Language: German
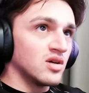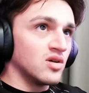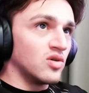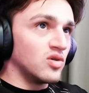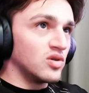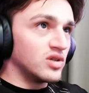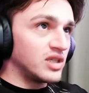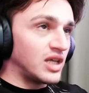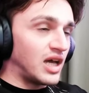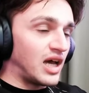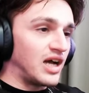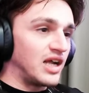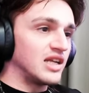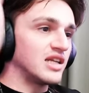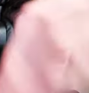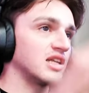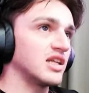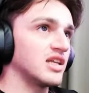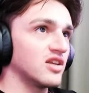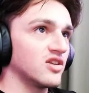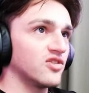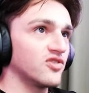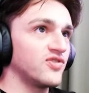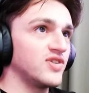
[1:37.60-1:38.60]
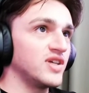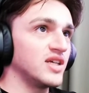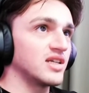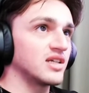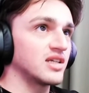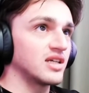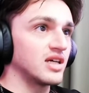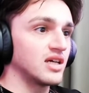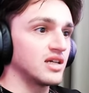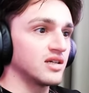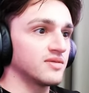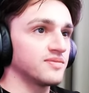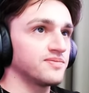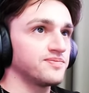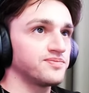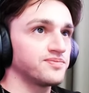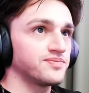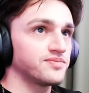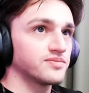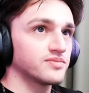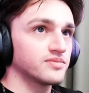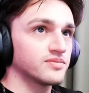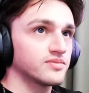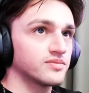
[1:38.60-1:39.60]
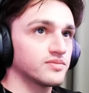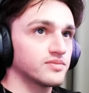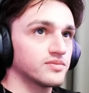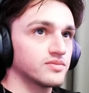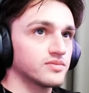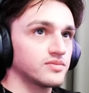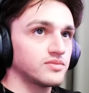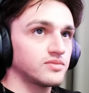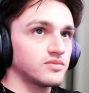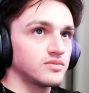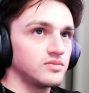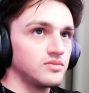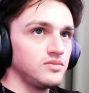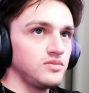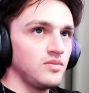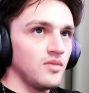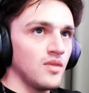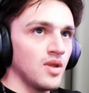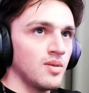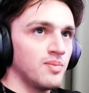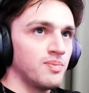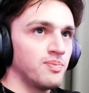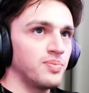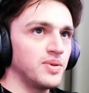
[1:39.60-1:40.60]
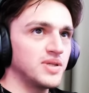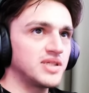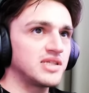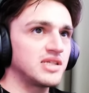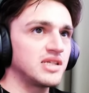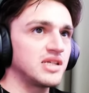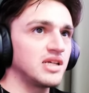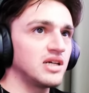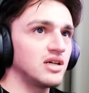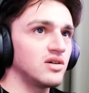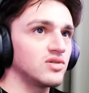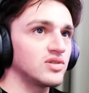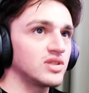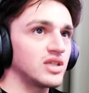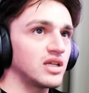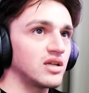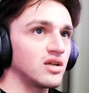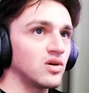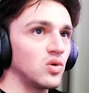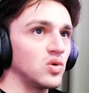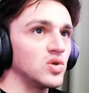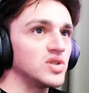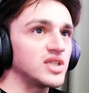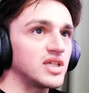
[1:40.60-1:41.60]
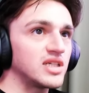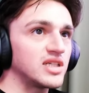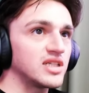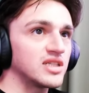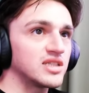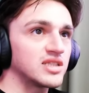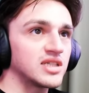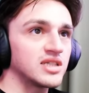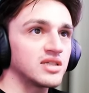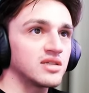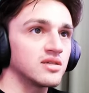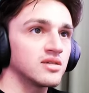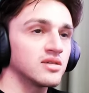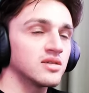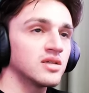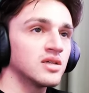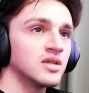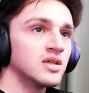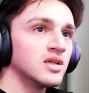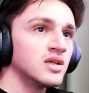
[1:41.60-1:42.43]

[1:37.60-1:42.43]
und da haltet ihr den vierten Gang bis hier und dann runter in den dritten